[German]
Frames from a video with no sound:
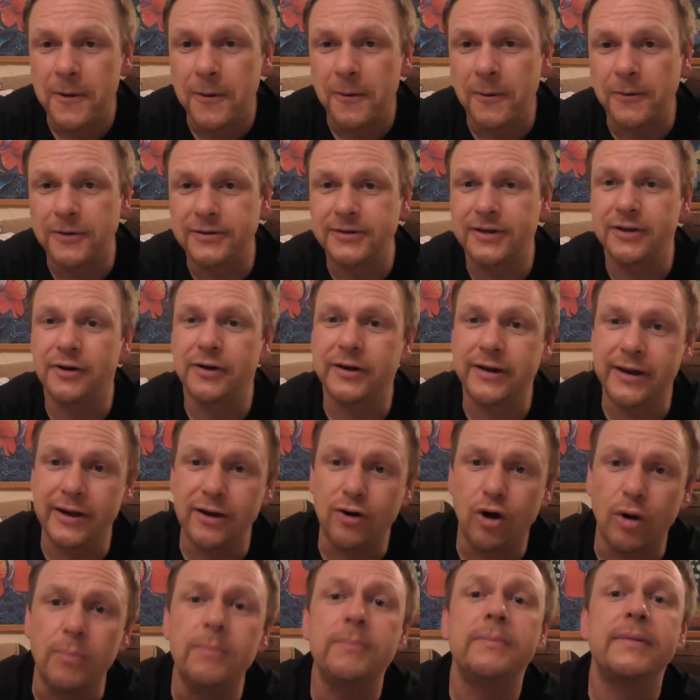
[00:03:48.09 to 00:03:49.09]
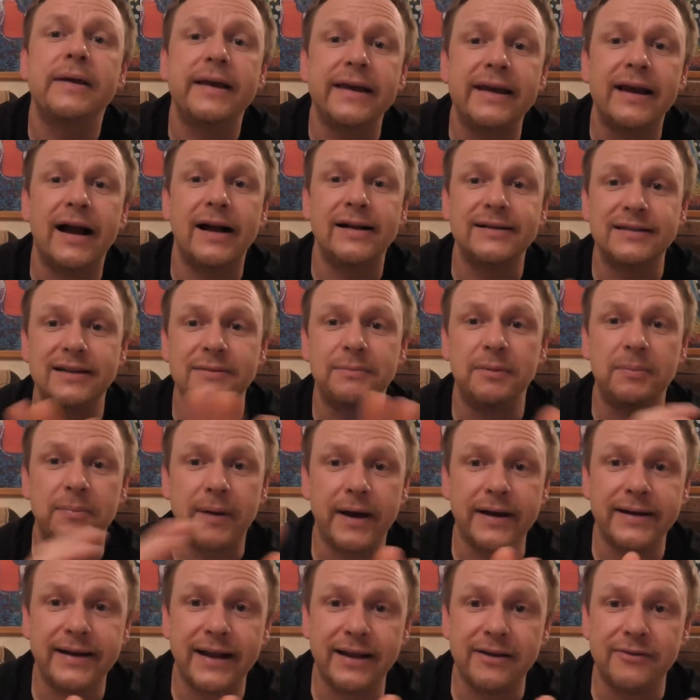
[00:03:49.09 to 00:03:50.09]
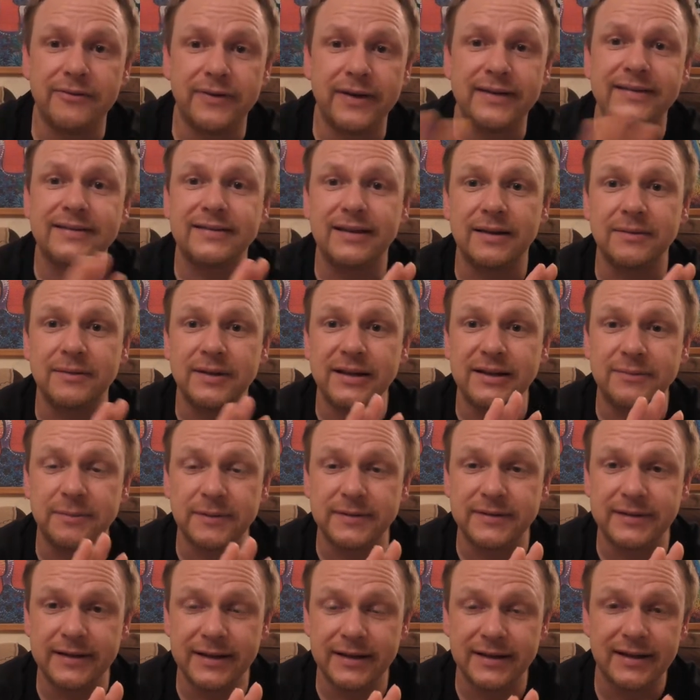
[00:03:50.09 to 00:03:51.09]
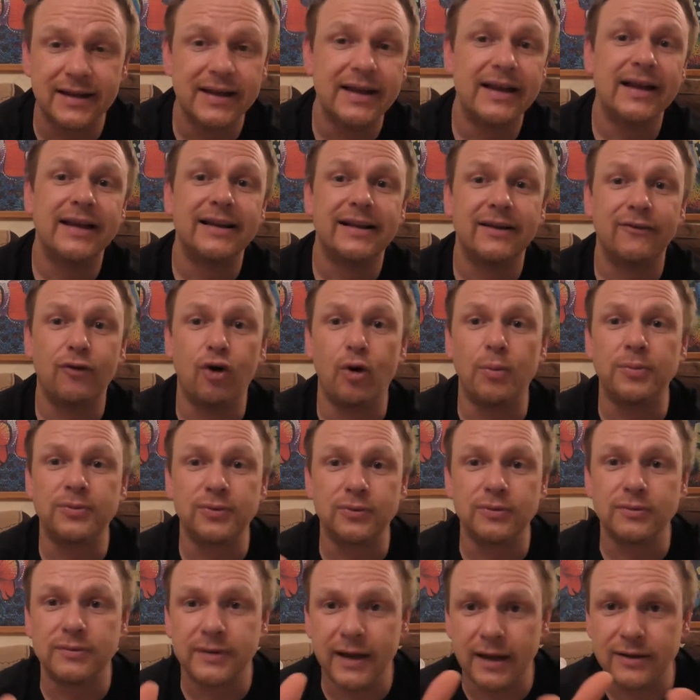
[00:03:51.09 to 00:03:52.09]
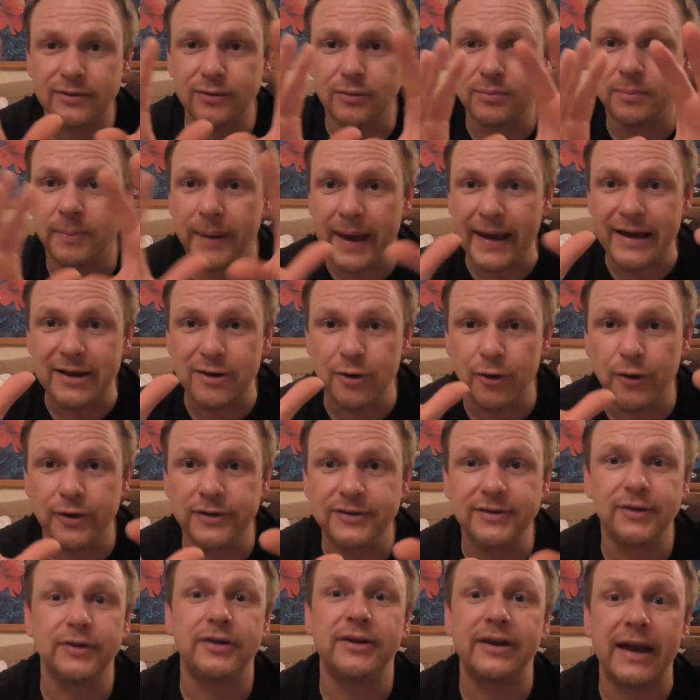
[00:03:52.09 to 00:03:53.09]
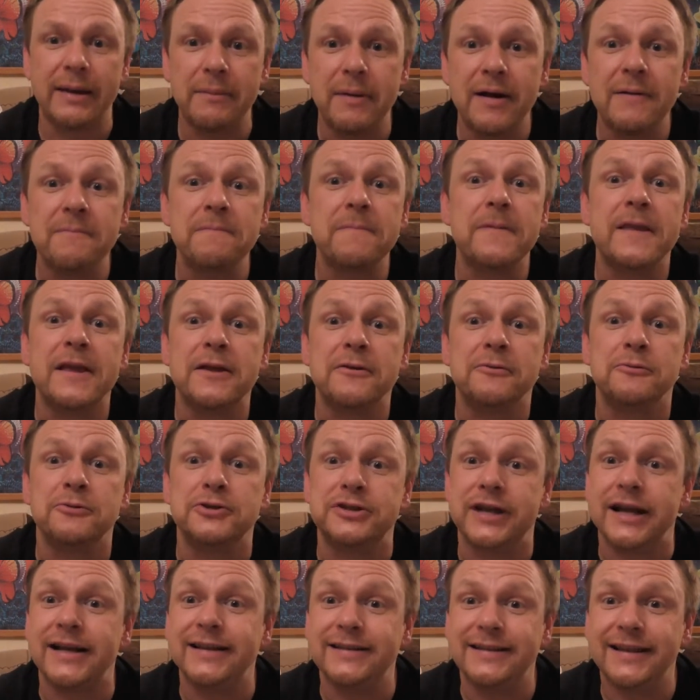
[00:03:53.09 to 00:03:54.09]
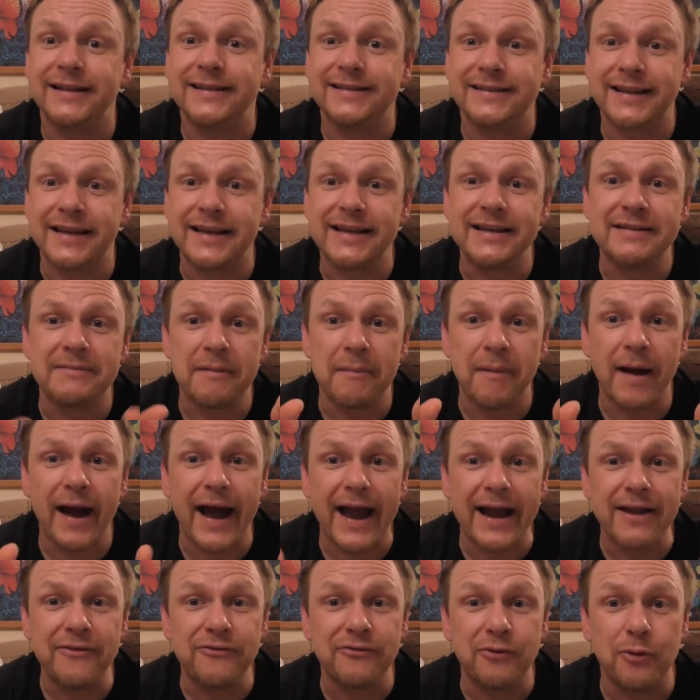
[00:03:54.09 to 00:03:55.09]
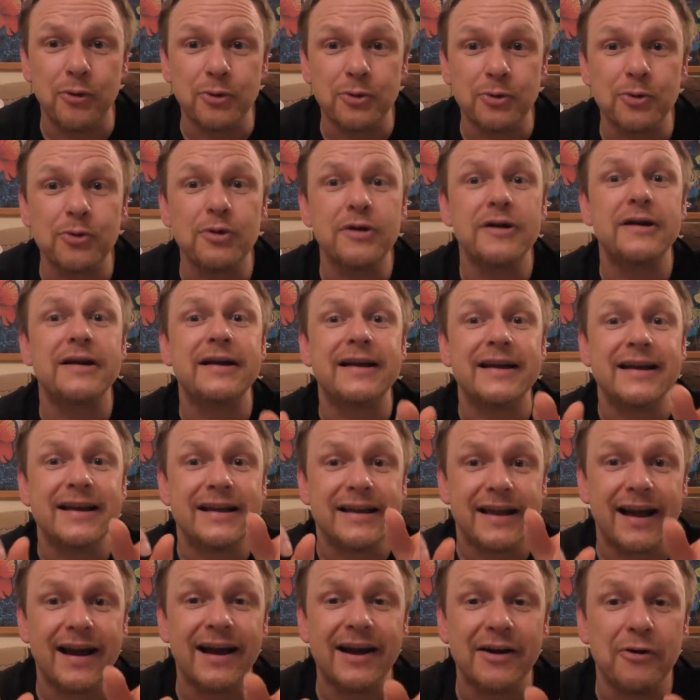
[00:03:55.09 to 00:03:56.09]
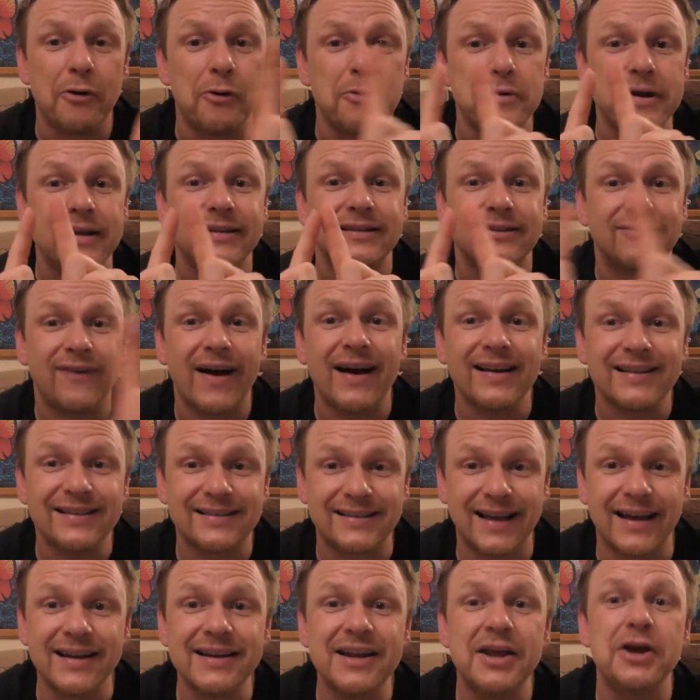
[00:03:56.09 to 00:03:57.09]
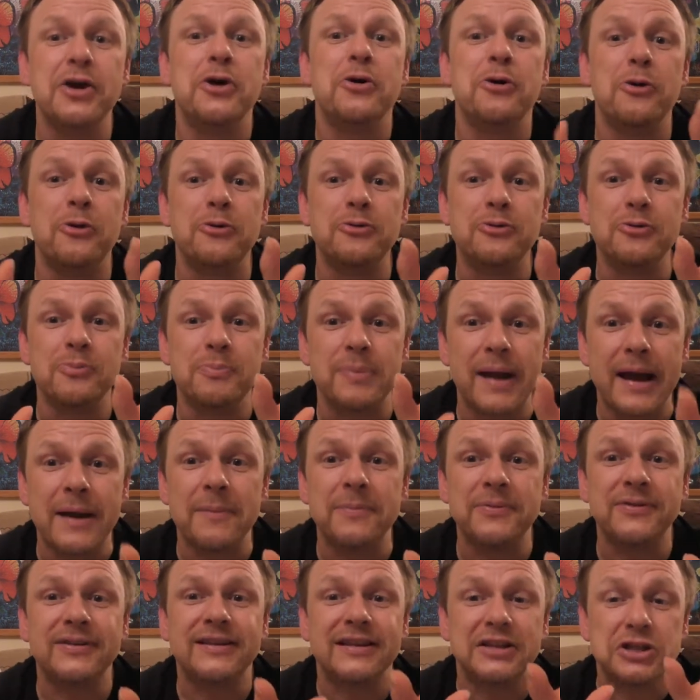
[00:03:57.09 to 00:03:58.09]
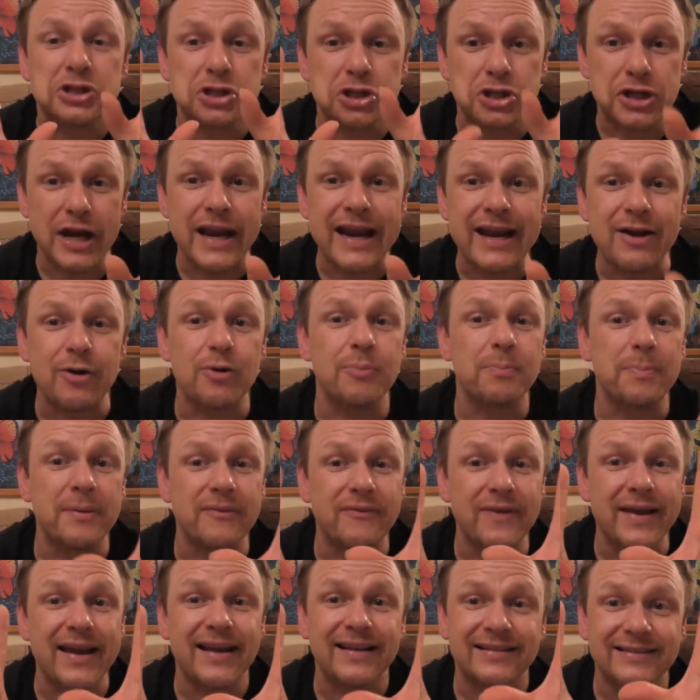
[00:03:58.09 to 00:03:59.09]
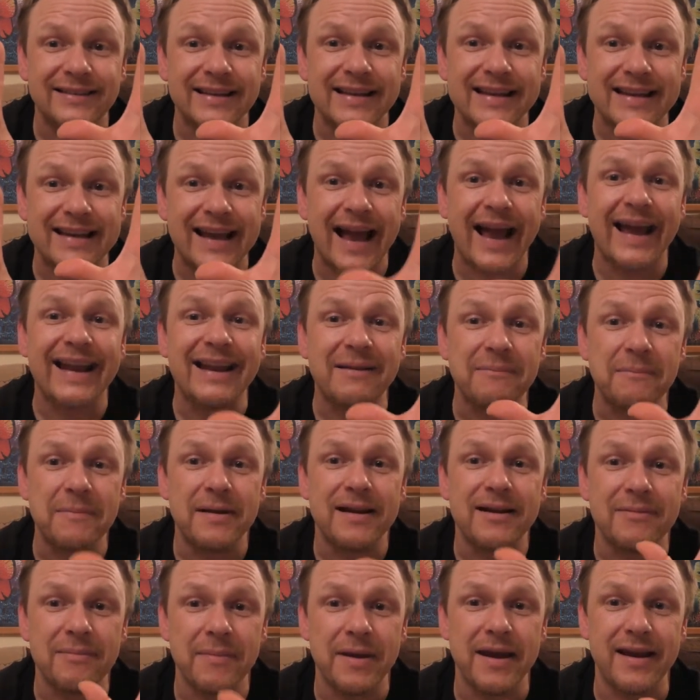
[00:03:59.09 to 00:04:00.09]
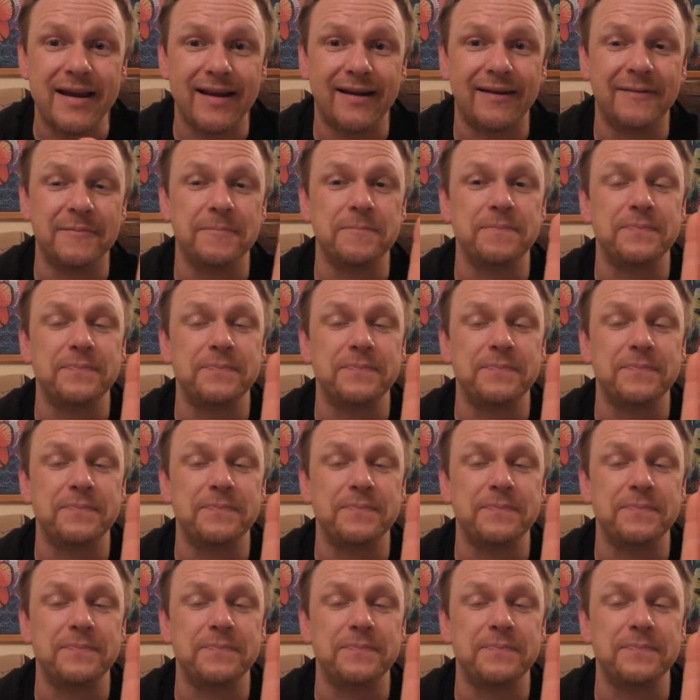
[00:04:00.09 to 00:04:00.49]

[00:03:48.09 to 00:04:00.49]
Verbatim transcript: Und so, okay, komm, ich halte dich mit beiden Händen fest, dass mir nichts passiert. Da war oben so ein, ja, so ein Bergkreuz, sag ich, Emma, du stellst dich jetzt dahin, wir machen ein Foto, ja, und das war's dann. Und du bleibst stehen und bewegst dich keinen Millimeter.